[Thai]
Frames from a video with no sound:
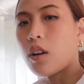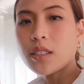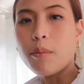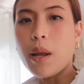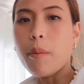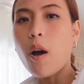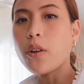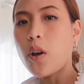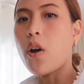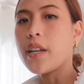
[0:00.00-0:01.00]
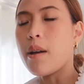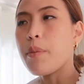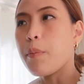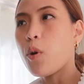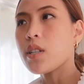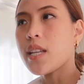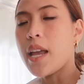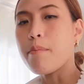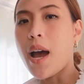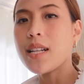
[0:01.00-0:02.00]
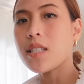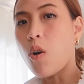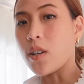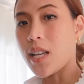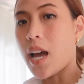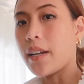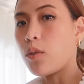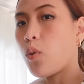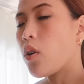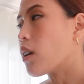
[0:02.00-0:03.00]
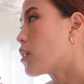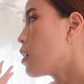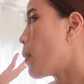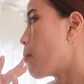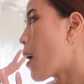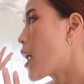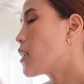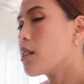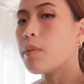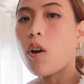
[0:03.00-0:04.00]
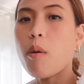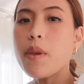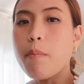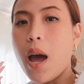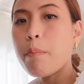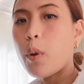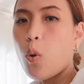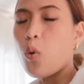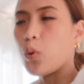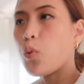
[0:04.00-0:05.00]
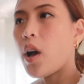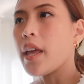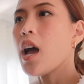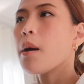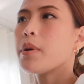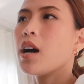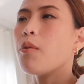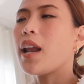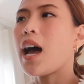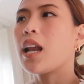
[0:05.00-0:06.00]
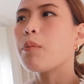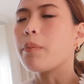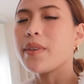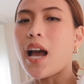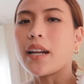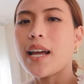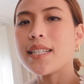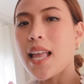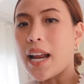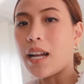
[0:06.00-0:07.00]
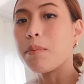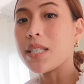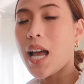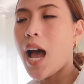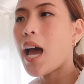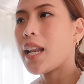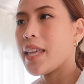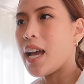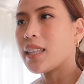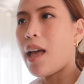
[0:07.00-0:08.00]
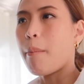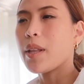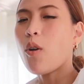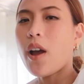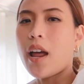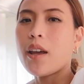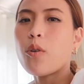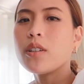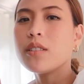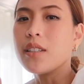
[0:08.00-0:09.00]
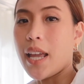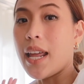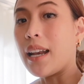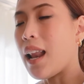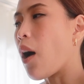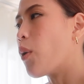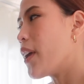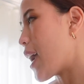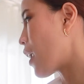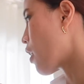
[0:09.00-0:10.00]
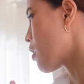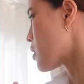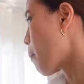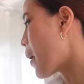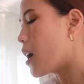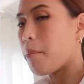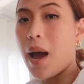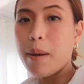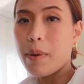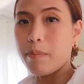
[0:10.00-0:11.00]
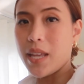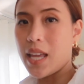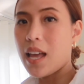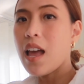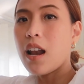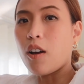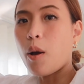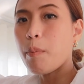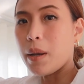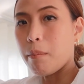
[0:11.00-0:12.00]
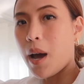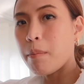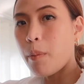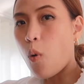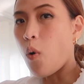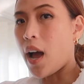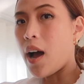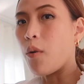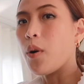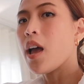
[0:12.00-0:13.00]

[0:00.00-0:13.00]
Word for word: วก็สำหรับห้องนอนเนี้ยปิโป้จะใช้ม่าน2ชั้นนะทุกคนก็คือเป็นม่านทึบแล้วก็มีม่านโปร่งด้วย เผื่อเวลาเราแบบอยากได้แสงธรรมชาติอะไรเงี้ย แต่ไม่ต้องการให้คนอื่นเห็นเราอะไรเงี้ย ก็จะเปิดม่านแบบนี้ แล้วก็ปิดม่านโปร่งเอา